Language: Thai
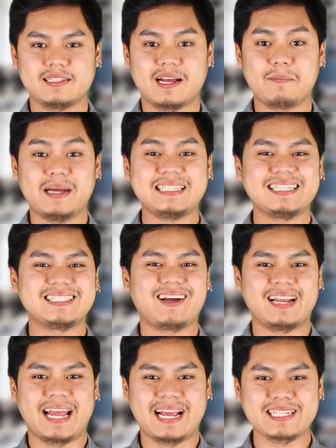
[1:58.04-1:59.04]
สามารถติดต่อ
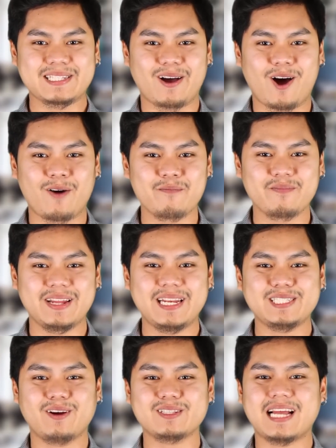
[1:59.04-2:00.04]
Tigersoft ได้ที่
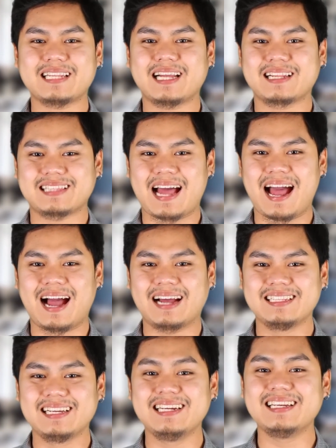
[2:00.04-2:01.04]
ช่องทางต่างๆ
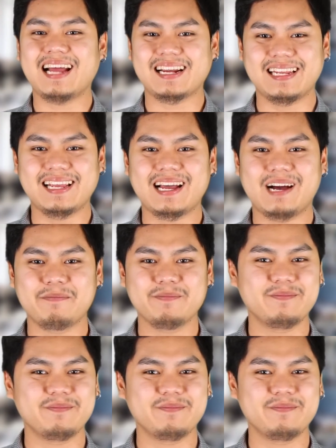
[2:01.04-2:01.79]
ที่ขึ้นดังนี้ครับ